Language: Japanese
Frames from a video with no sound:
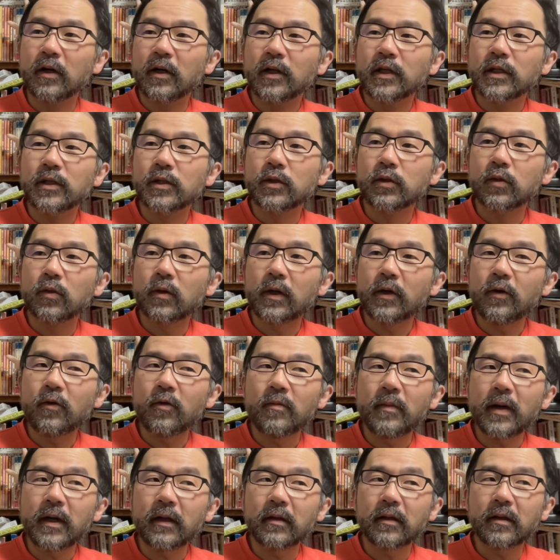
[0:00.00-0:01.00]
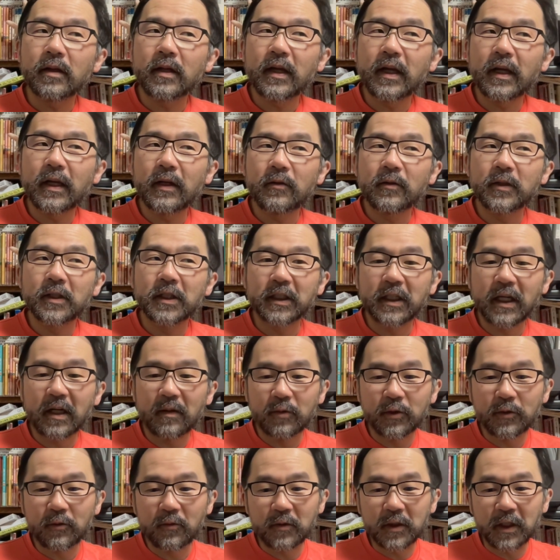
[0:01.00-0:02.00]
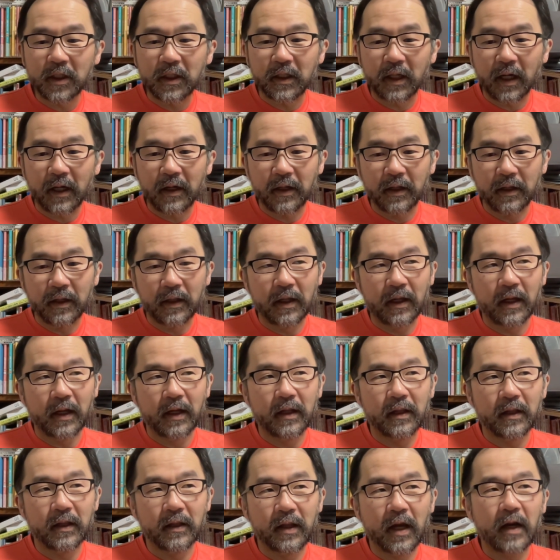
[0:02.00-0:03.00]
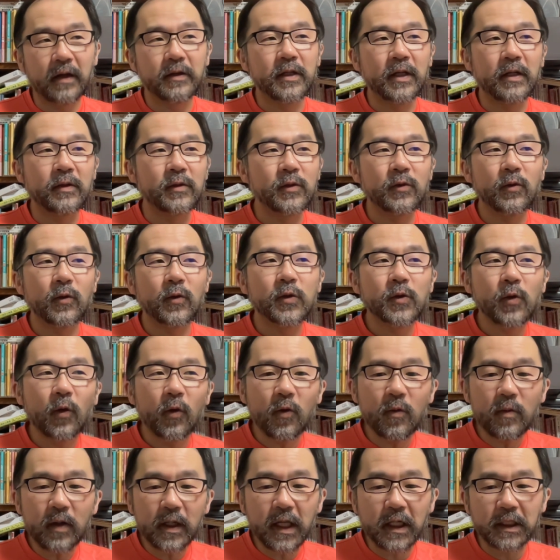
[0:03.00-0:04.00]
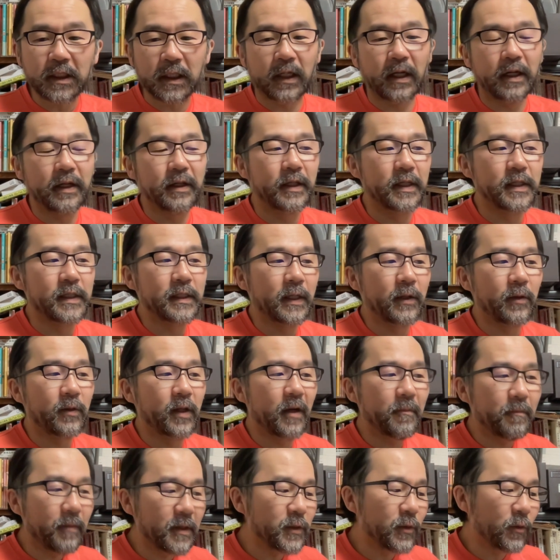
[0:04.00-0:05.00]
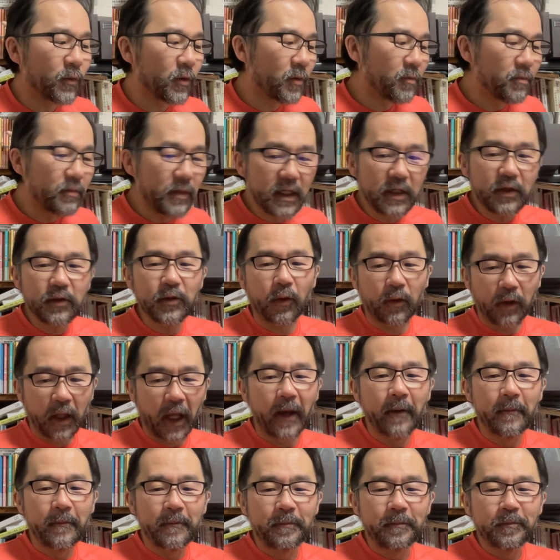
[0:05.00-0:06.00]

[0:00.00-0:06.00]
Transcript: それを待っている時間も正直ないんで、ないあのそそこまでじゃないんですけど、やっぱりその見るよね。